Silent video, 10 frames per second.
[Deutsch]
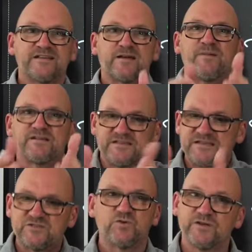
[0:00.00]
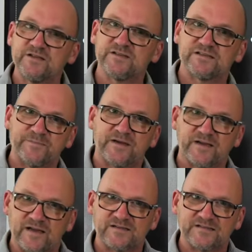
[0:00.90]
sag mal, siehst du nicht, dass mein
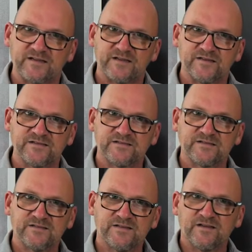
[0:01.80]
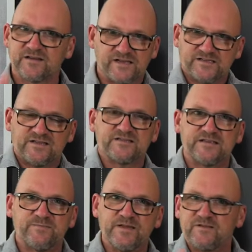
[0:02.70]
Glas leer ist? Kriegst du das
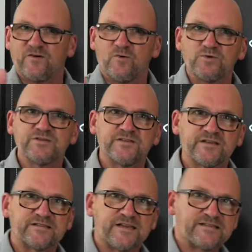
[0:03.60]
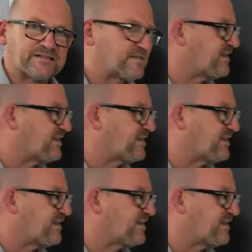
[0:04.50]
nicht mit? Warum muss ich dir das extra